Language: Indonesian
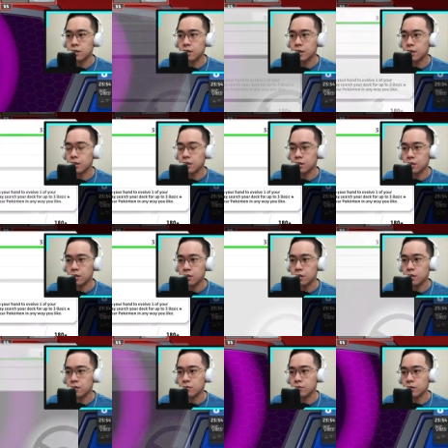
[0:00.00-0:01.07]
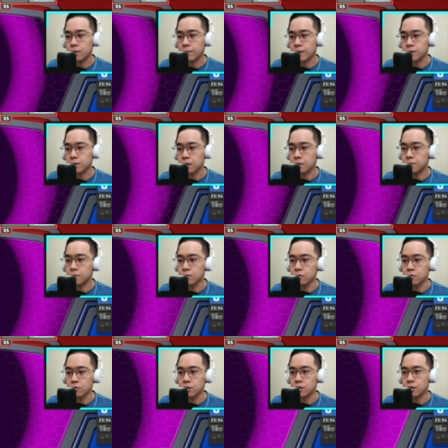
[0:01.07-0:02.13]
attacknya dia yang udah pasti
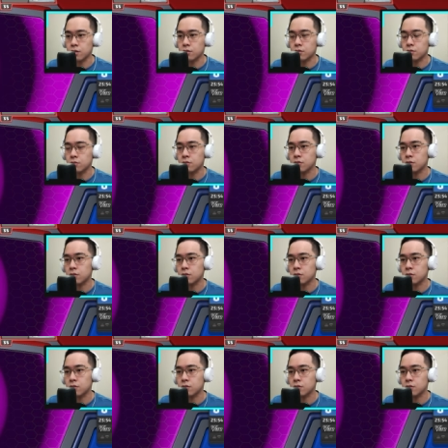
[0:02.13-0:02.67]
ngebunuh ini kok